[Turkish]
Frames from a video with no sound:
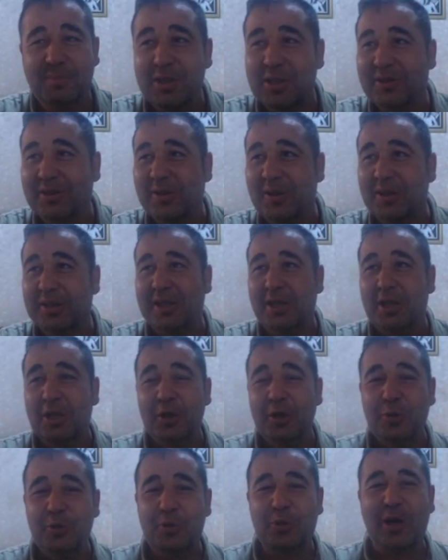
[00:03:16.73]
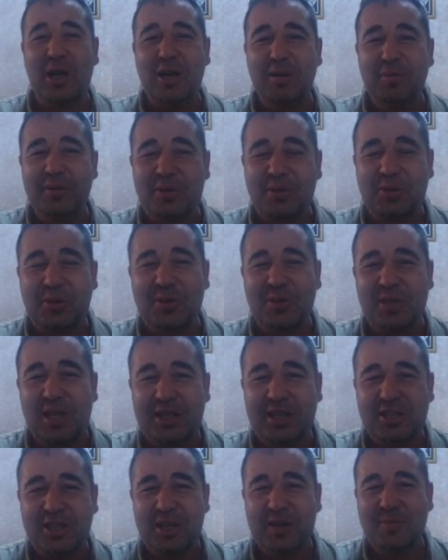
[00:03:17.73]
Bitcoin yukarı mı çıkıyoruz
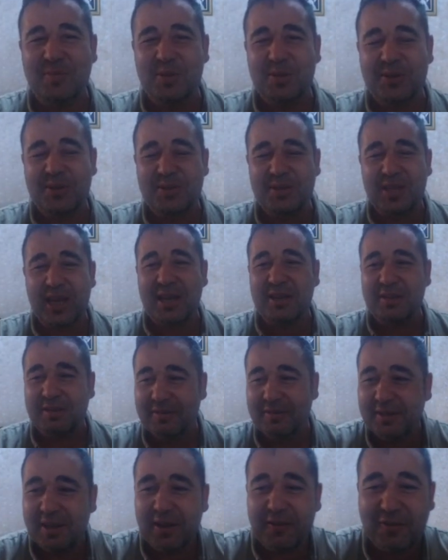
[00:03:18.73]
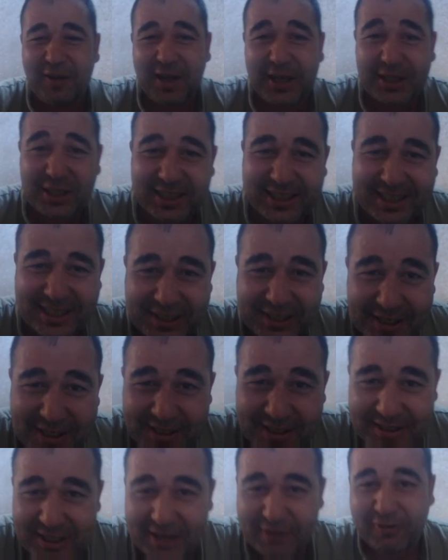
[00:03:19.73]
aşağı mı gidiyoruz? Yani ne fark eder?
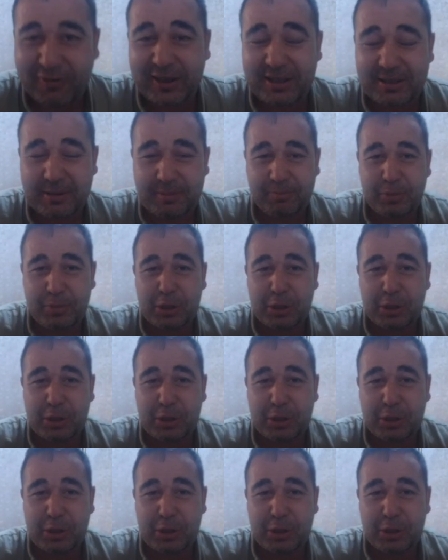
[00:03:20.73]
Ne fark eder?